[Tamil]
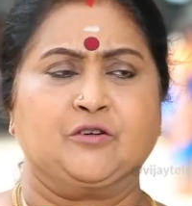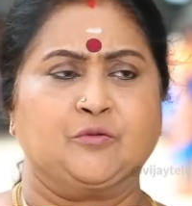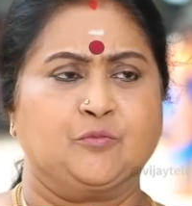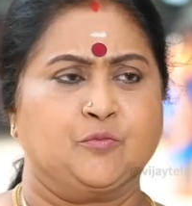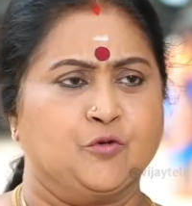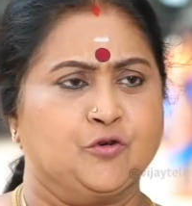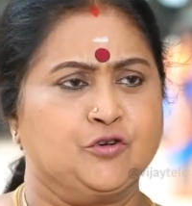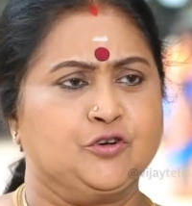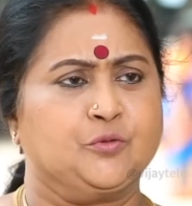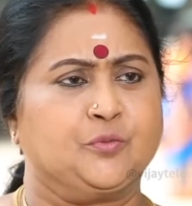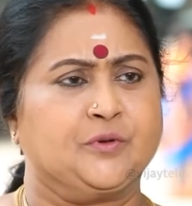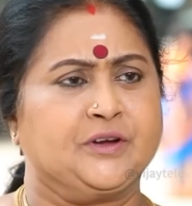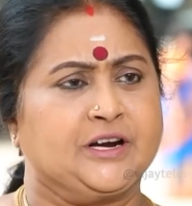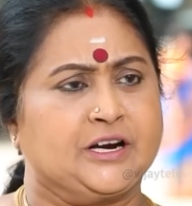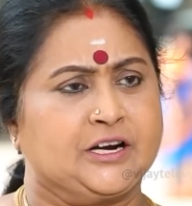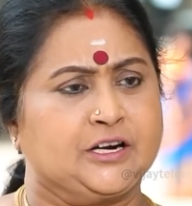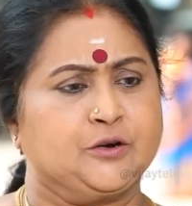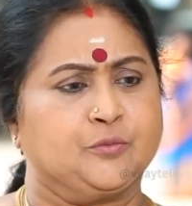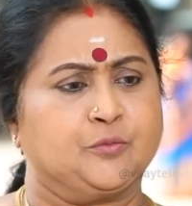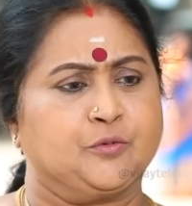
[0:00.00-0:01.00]
இவன் போட
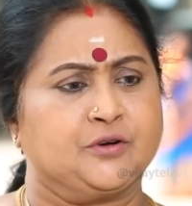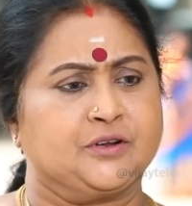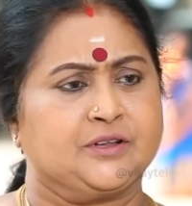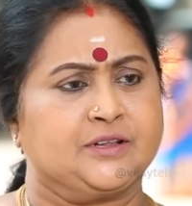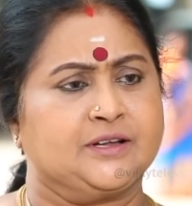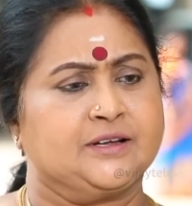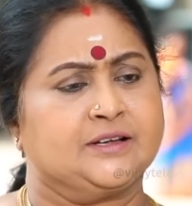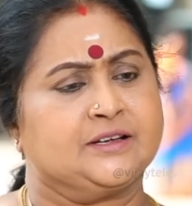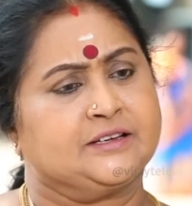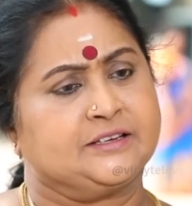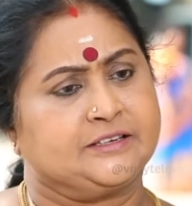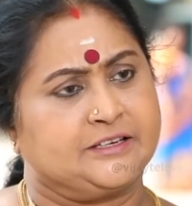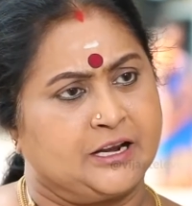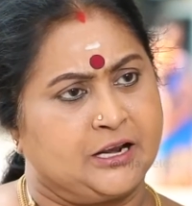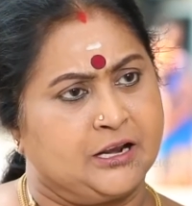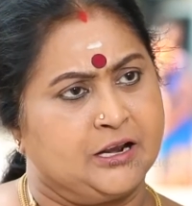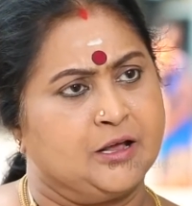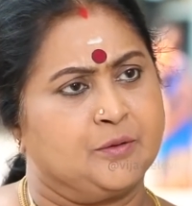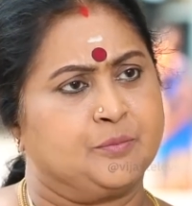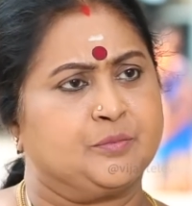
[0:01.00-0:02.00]
போய் கழட்ட போய் தான்
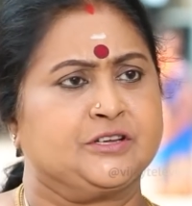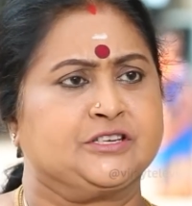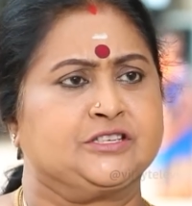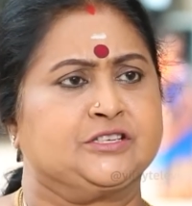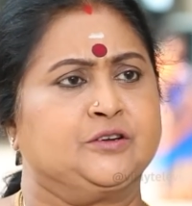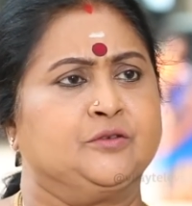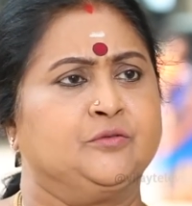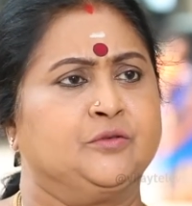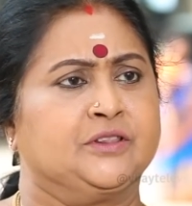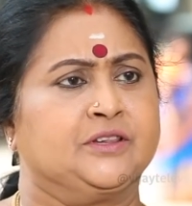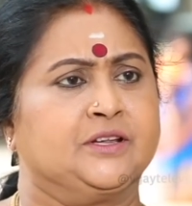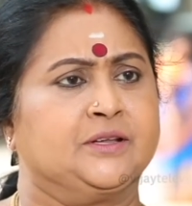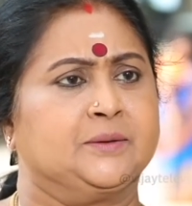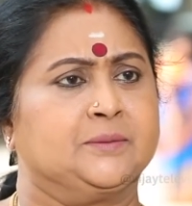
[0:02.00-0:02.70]
எல்லா பிரச்சனையுமே